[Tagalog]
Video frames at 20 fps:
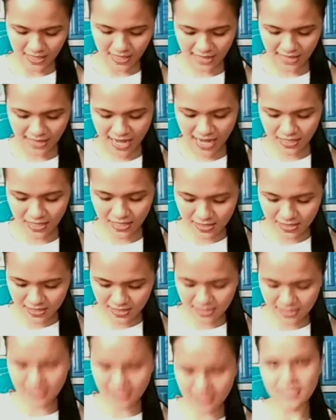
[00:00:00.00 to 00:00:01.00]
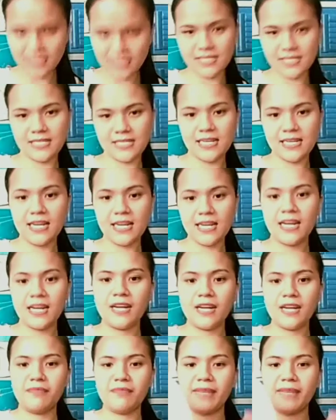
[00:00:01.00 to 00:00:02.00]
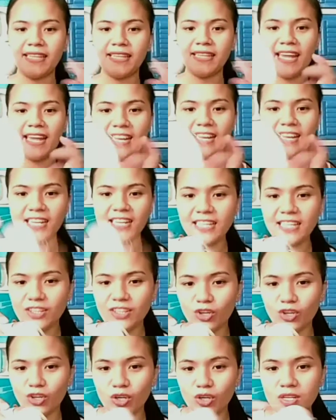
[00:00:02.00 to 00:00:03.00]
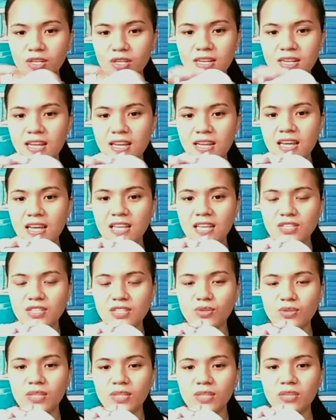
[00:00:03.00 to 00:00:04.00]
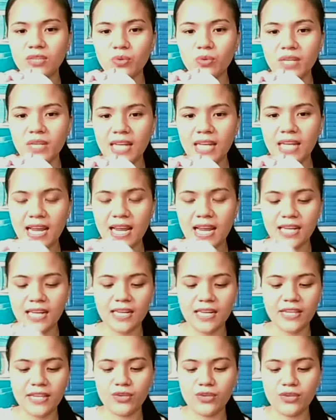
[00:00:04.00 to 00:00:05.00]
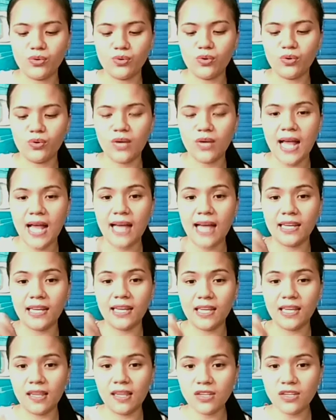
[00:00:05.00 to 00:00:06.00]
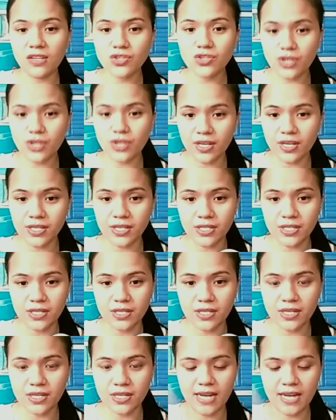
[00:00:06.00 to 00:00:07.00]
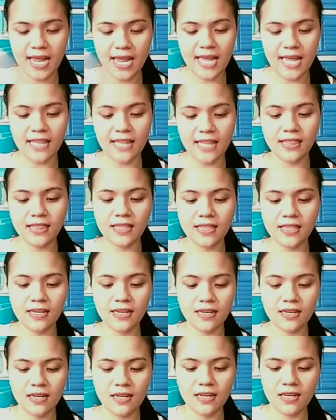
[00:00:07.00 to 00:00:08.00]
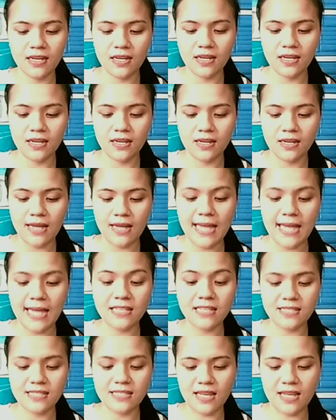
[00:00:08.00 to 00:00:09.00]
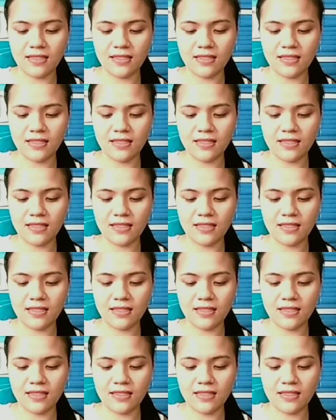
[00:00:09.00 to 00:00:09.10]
Next, meron tayong ganito. So, dito ko nilalagay yung aking charger and headset.